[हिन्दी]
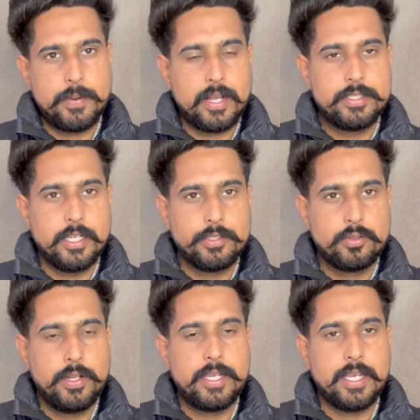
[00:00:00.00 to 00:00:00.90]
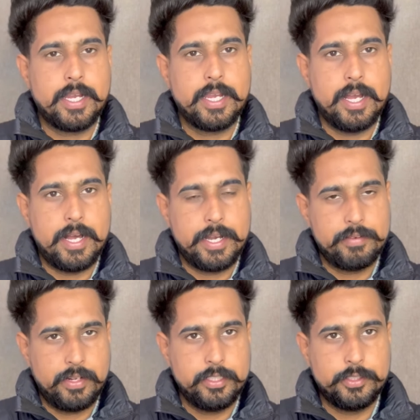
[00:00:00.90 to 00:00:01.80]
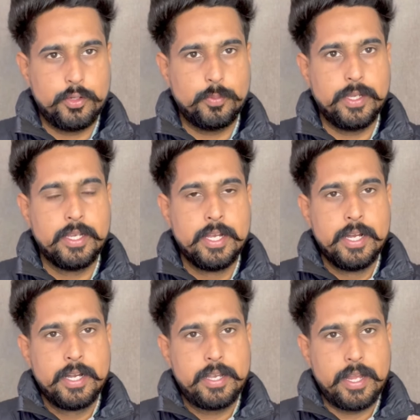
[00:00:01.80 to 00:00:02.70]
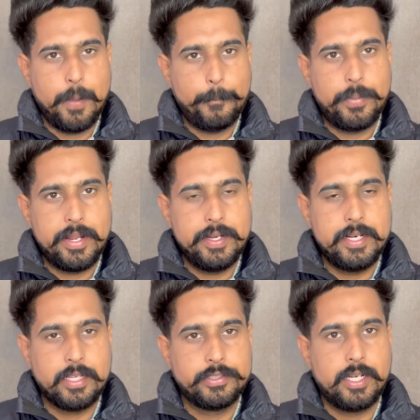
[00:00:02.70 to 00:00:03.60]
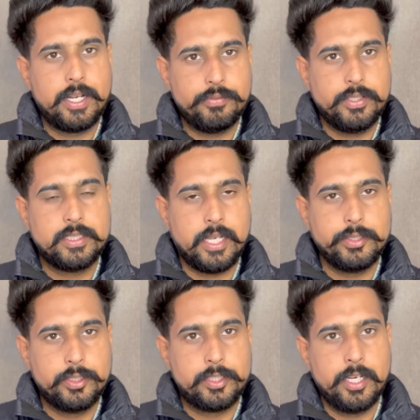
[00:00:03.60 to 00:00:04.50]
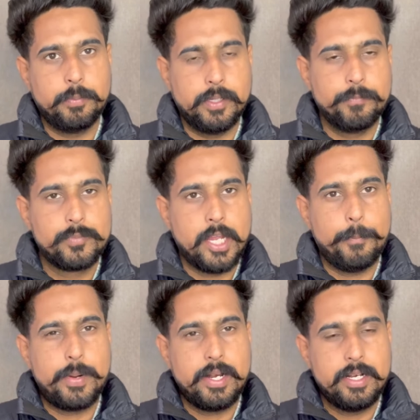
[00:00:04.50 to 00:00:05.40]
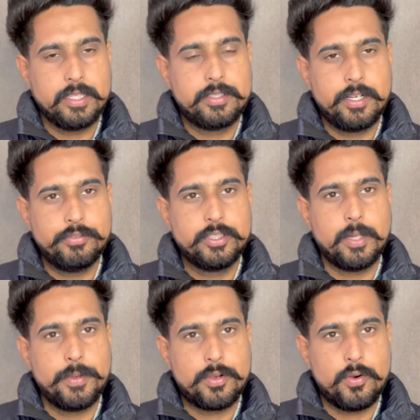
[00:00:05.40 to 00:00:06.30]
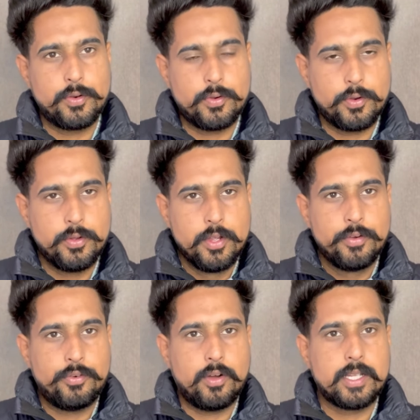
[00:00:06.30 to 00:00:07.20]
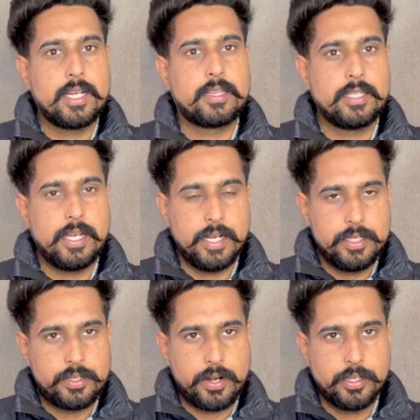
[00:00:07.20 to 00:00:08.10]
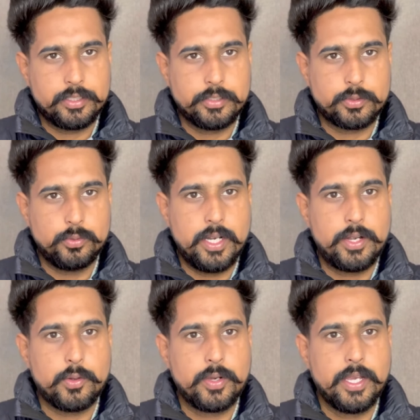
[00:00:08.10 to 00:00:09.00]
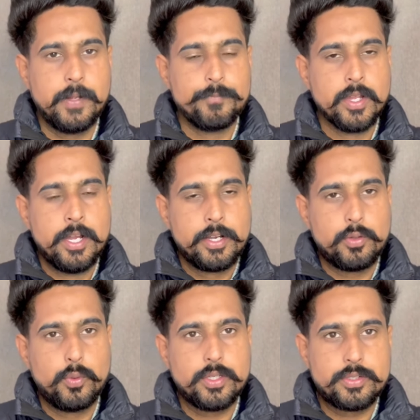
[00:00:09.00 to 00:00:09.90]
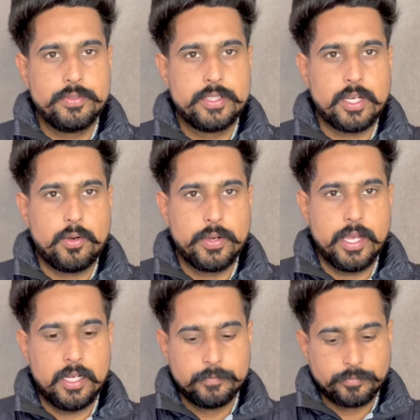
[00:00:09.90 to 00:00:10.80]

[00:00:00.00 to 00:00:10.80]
बड़ा चेंज उन्होंने किया कि आने वाले दिनों में टेम्परेरी रेजिडेंट वीज़ा हैं जितने भी टेम्परेरी रेजिडेंट वीज़ा में कौन कौन फॉल करता है इंटरनेशनल स्टूडेंट हो गए टूरिस्ट वीज़ा हो गया